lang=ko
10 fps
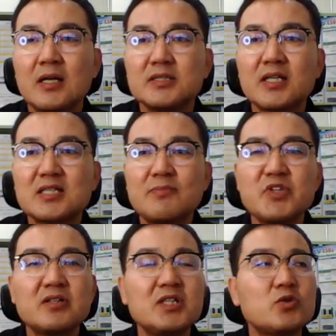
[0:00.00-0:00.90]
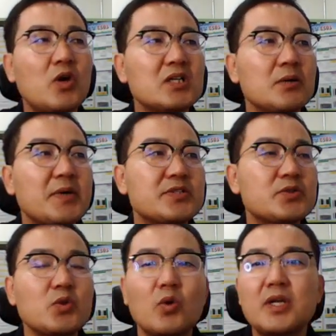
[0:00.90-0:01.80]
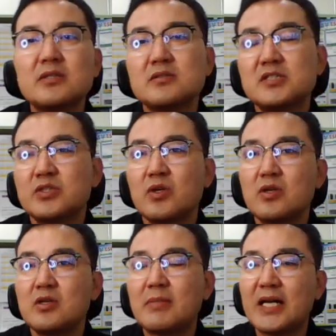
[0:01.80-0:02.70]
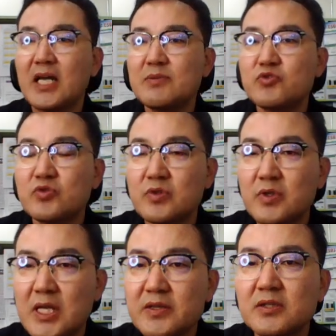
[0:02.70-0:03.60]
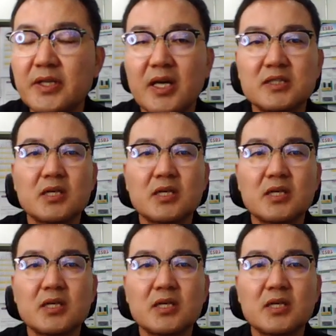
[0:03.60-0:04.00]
제가 3년 그린 코아더 베스트도 원래는 7월 말에 입주를 했는데